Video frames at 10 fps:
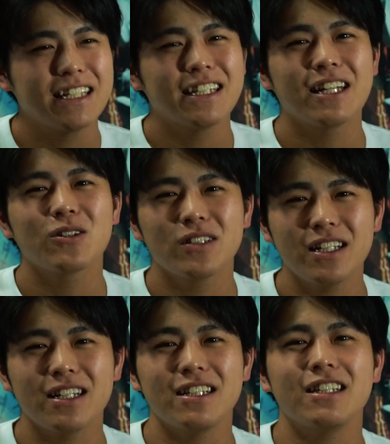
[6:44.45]
なの
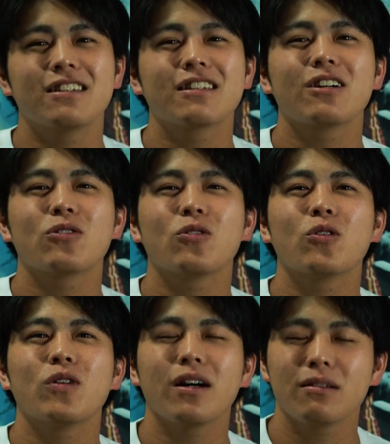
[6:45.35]
で一旦こ
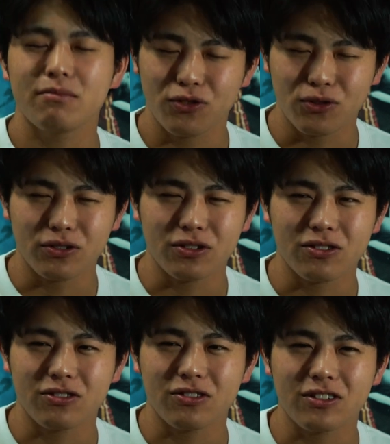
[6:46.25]
こは
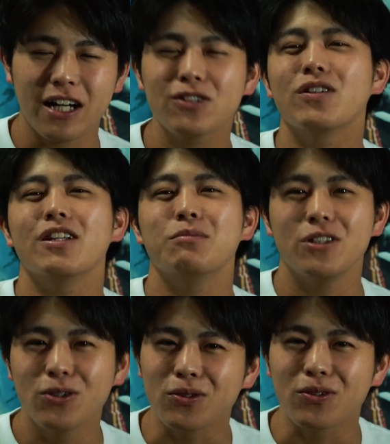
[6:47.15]
もう後で見
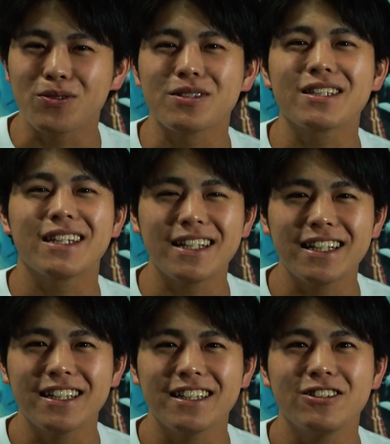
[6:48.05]
ようと思って
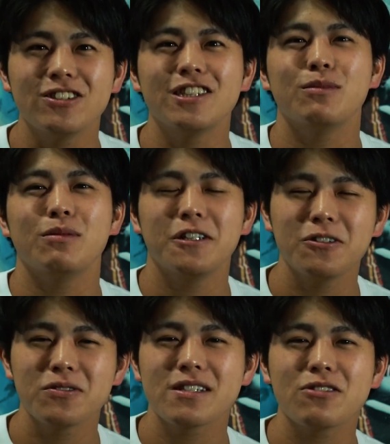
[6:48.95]
伏見
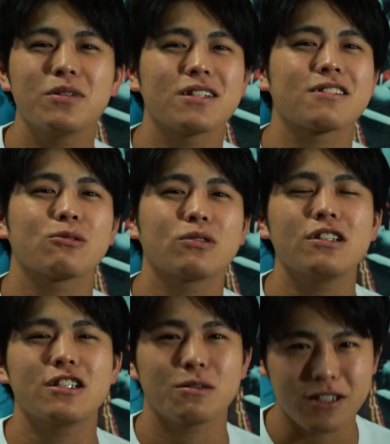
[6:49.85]
ミリオン座を目指すこと
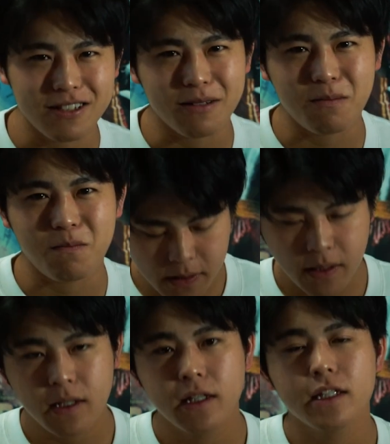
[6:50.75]
にしました
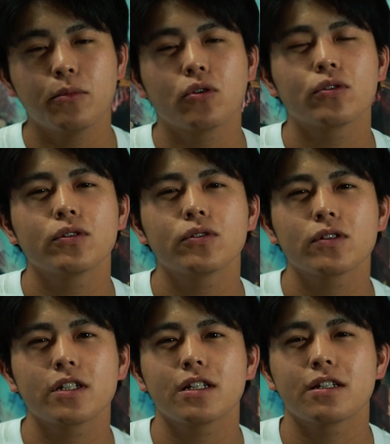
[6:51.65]
でもこの
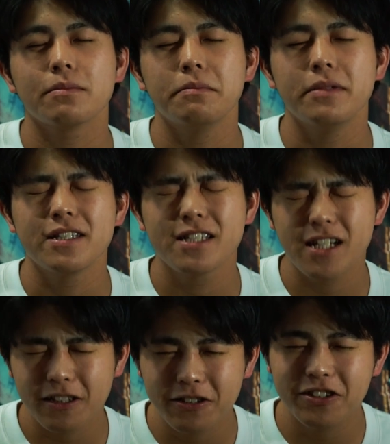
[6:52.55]
時からめ
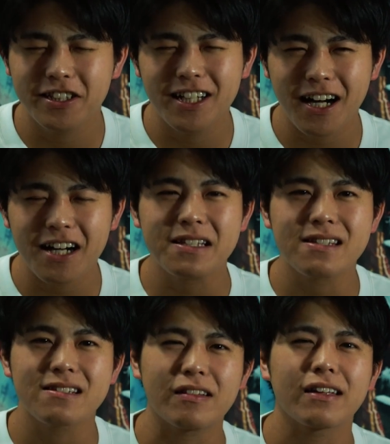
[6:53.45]
ちゃくちゃ
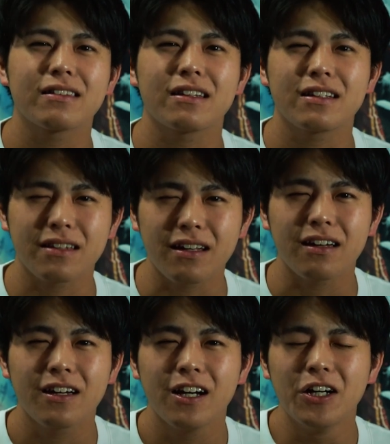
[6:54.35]
暑くなってきて
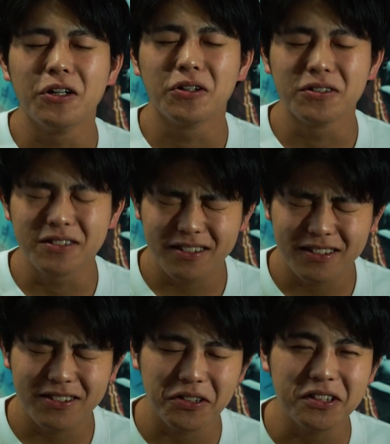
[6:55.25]
本
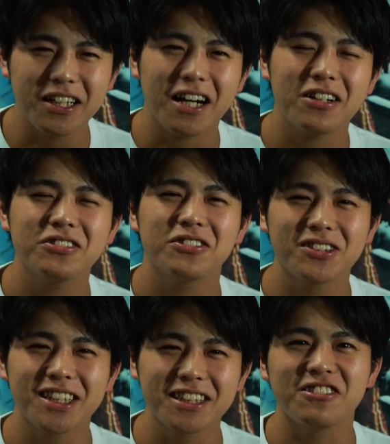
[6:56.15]
当に歩くの
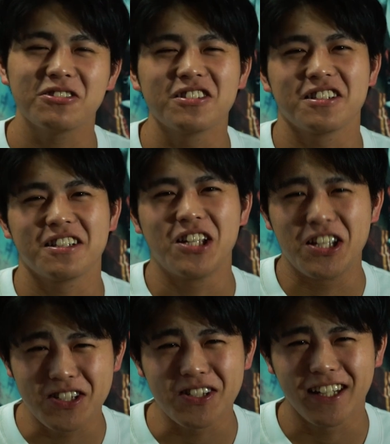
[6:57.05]
がしんどくなってきたん
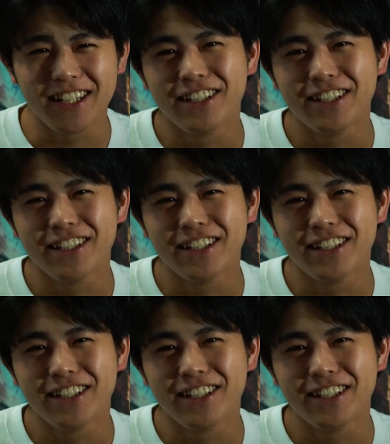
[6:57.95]
ですね